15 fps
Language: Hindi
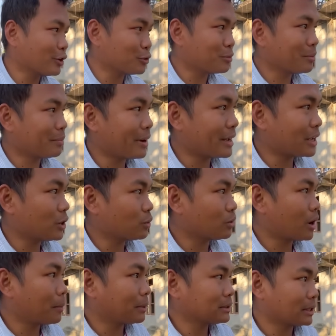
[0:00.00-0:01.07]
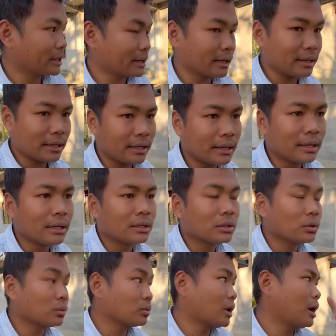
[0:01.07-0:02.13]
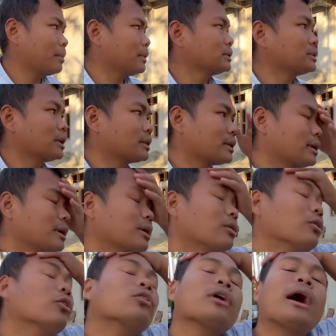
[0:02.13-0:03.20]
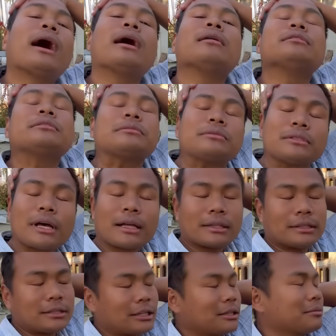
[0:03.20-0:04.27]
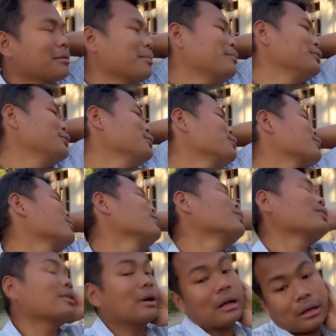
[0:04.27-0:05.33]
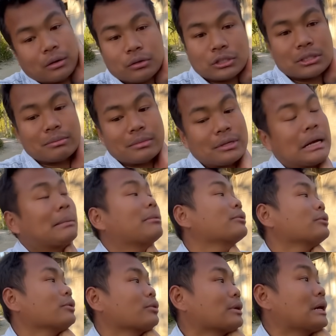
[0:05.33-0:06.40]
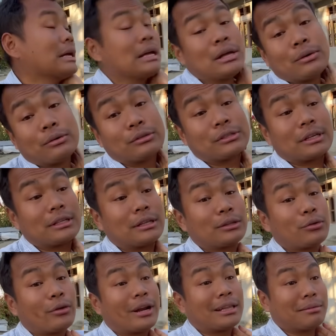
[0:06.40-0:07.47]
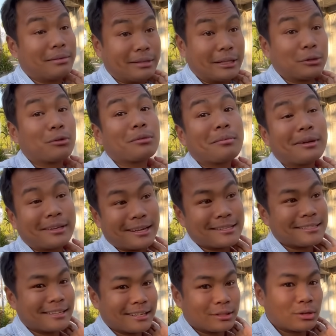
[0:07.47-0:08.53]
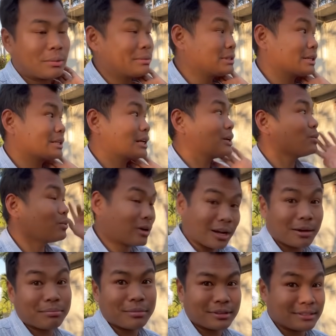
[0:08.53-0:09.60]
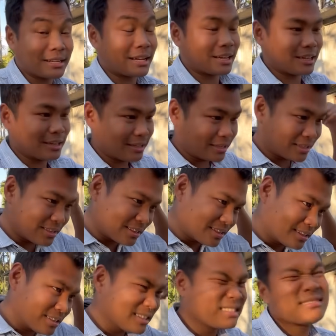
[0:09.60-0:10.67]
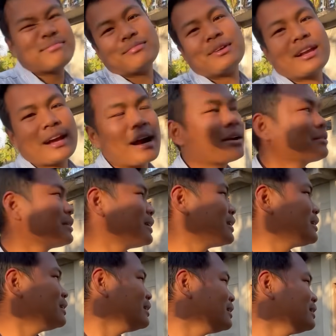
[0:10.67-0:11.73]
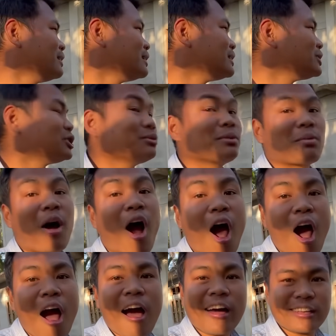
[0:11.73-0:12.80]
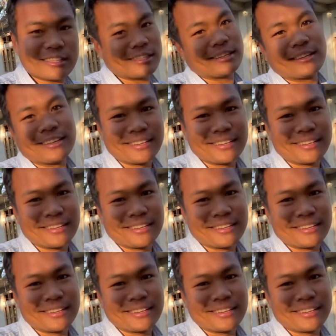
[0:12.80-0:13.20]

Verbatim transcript: रुकुम बाइक के वहाँ पर जाने के लिए तो वहाँ पर चलते हैं और साथ ही साथ मैं वीडियो को में अपलोड करूँगा उसका ना टॉयलेट में नेटवर्क मिलता है इसलिए तो अभी चलते हैं वहाँ पर जाके ही मुलाकात होते हैं सुमिर बाय से